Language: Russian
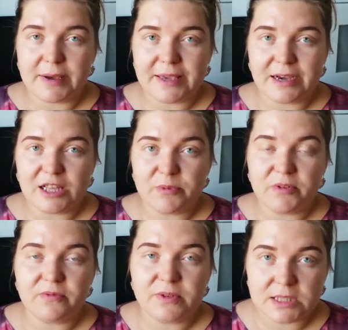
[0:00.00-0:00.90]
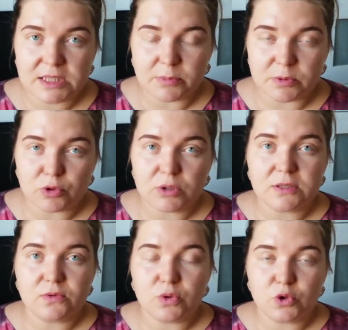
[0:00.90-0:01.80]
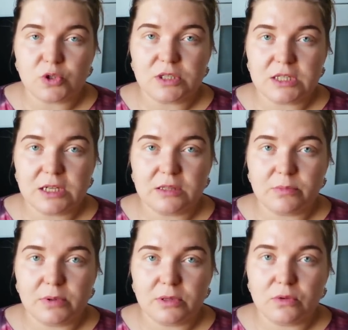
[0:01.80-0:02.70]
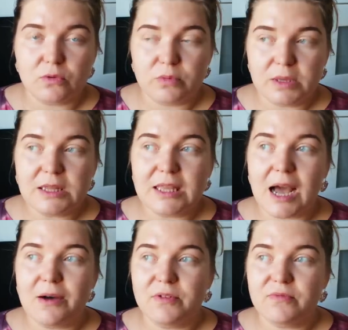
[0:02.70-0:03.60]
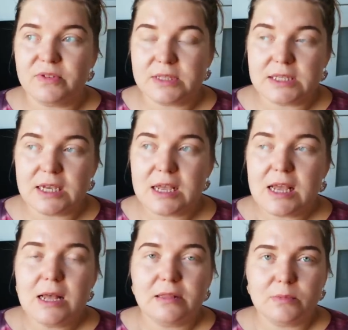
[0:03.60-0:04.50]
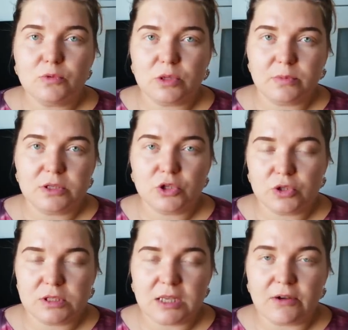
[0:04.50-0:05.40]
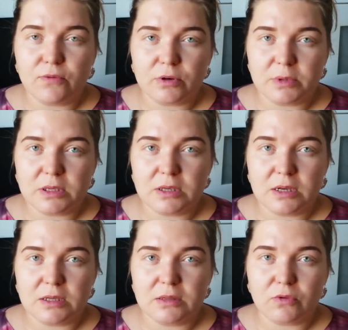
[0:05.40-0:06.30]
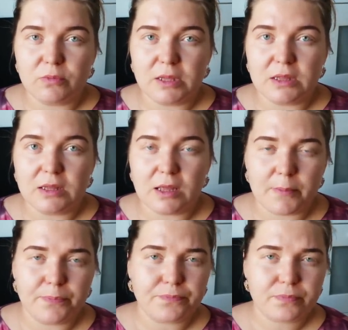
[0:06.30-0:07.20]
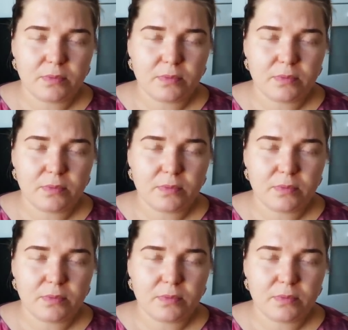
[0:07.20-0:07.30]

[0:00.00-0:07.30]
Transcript: поехали в МФЦ, потому что у нас все еще не сделаны были документы, а в МФЦ нам нужно было еще оформить э, документы на